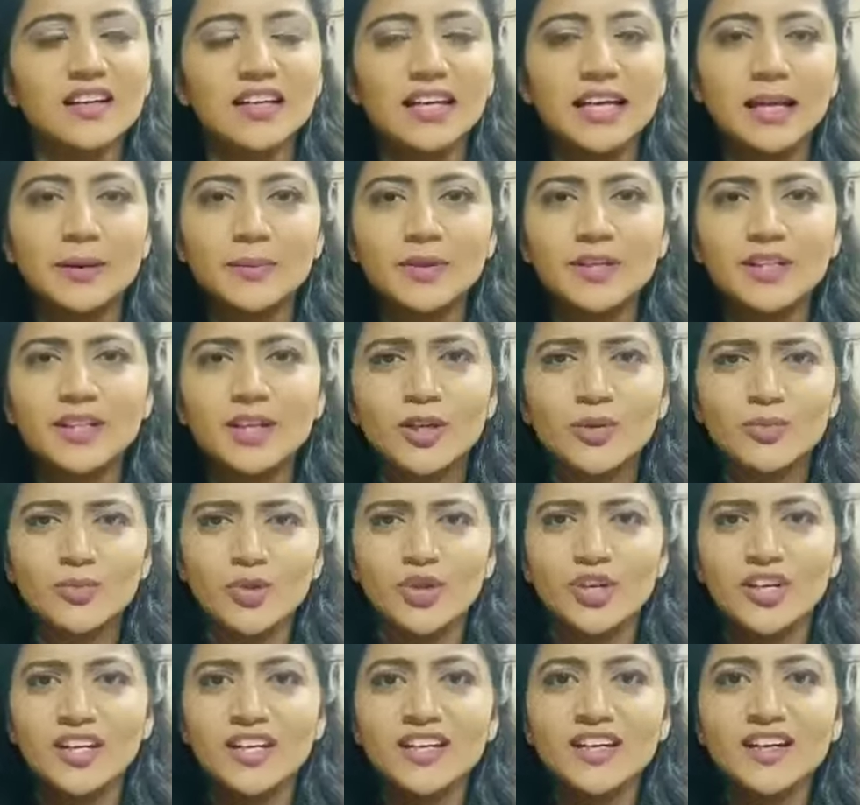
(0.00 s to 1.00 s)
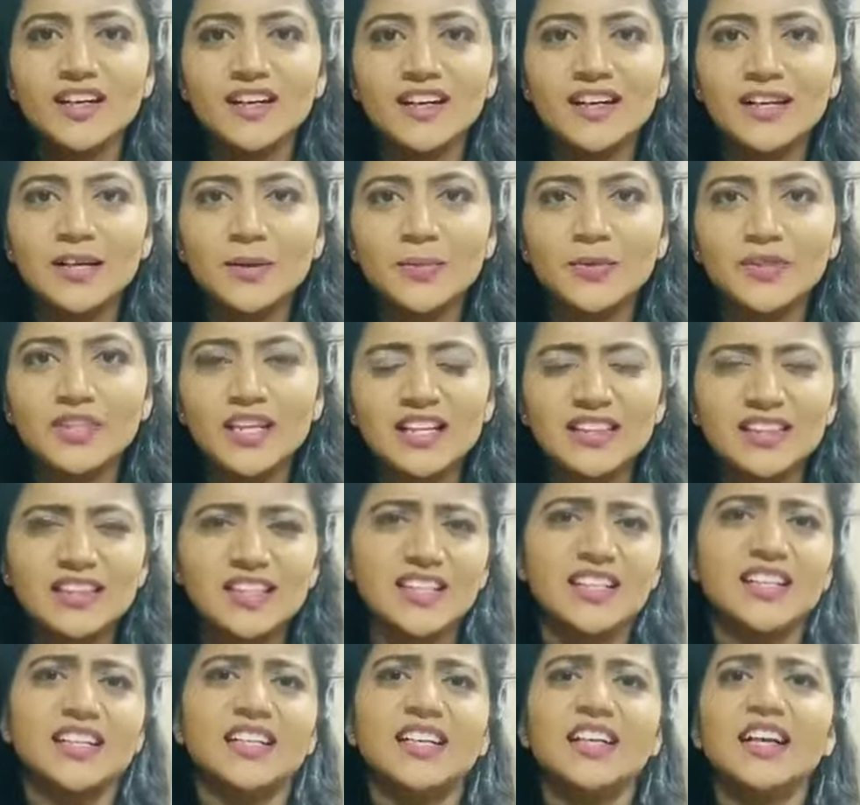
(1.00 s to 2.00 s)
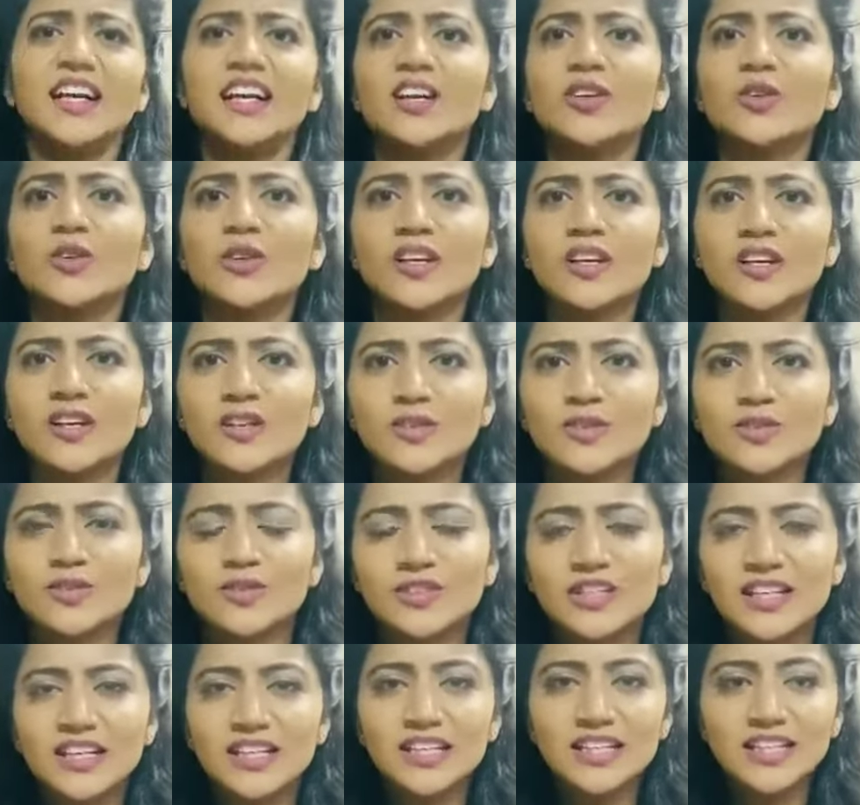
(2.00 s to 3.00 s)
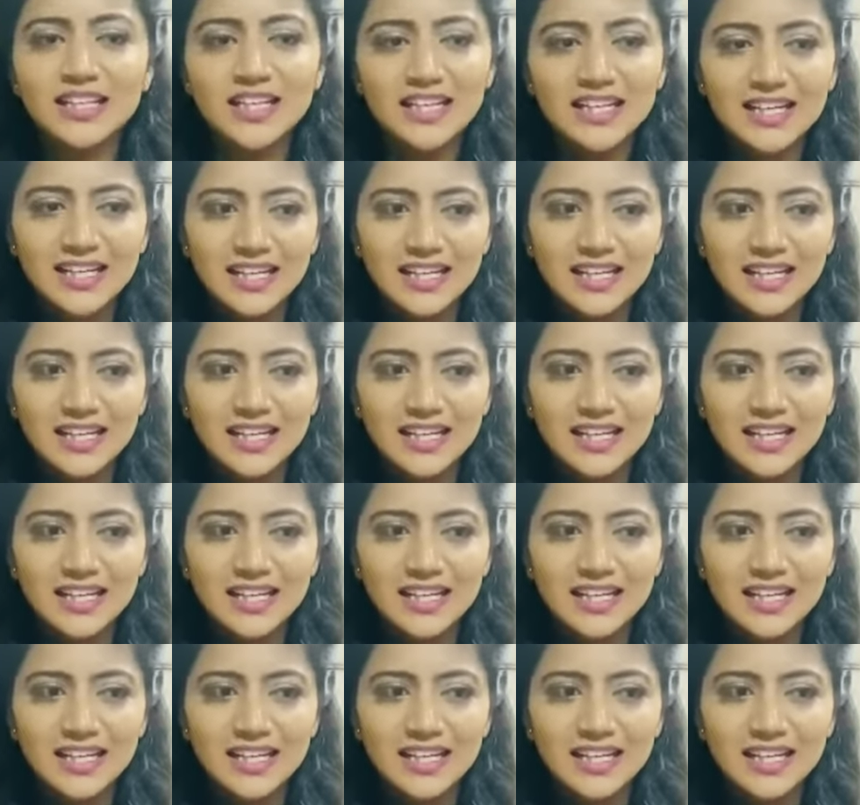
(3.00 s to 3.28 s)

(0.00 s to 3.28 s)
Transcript: ఏమంటారు మొండిగా లేకపోతే అంత గట్టిగా ఎట్లుండగలుగుతుంది అని